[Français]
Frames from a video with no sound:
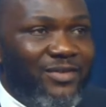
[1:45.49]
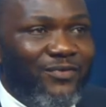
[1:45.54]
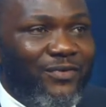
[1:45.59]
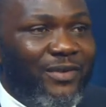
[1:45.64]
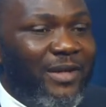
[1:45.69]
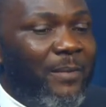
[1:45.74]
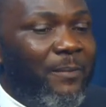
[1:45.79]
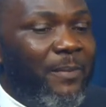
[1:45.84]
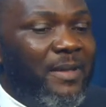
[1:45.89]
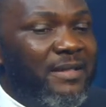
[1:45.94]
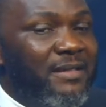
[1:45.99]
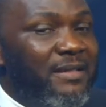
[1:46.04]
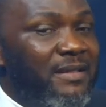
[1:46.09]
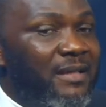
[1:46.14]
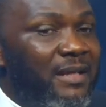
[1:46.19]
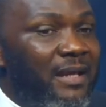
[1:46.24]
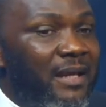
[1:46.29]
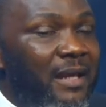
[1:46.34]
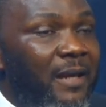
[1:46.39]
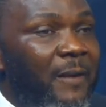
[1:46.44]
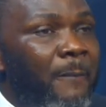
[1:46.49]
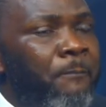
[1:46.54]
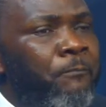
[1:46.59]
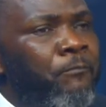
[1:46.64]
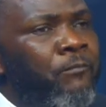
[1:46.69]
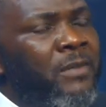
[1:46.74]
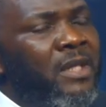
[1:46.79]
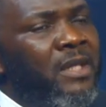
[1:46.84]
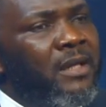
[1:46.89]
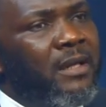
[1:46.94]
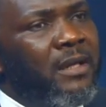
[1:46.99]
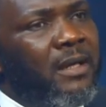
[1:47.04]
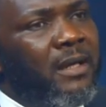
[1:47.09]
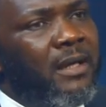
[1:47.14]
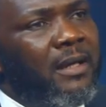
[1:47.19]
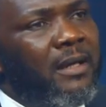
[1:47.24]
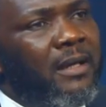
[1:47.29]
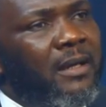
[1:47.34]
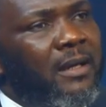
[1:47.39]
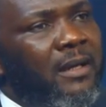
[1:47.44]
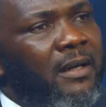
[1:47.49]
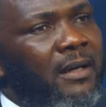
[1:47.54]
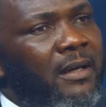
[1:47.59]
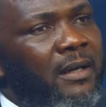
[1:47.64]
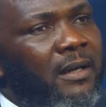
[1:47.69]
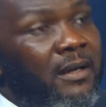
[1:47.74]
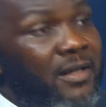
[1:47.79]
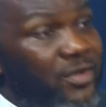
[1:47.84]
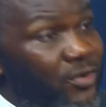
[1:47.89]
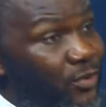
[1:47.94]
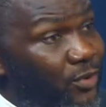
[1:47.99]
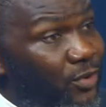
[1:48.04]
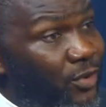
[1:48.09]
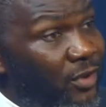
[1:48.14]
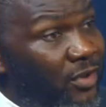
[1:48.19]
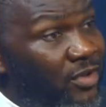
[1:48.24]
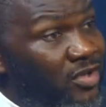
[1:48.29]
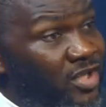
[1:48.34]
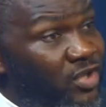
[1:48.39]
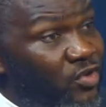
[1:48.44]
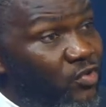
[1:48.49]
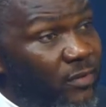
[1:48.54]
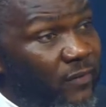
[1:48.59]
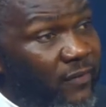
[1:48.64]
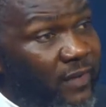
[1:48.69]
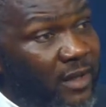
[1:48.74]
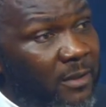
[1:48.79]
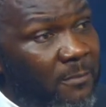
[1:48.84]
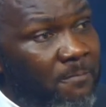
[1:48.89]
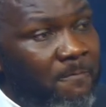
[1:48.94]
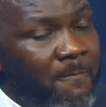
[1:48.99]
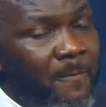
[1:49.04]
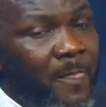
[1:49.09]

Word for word: Je ne voudrais pas citer les auteurs que j'ai suivis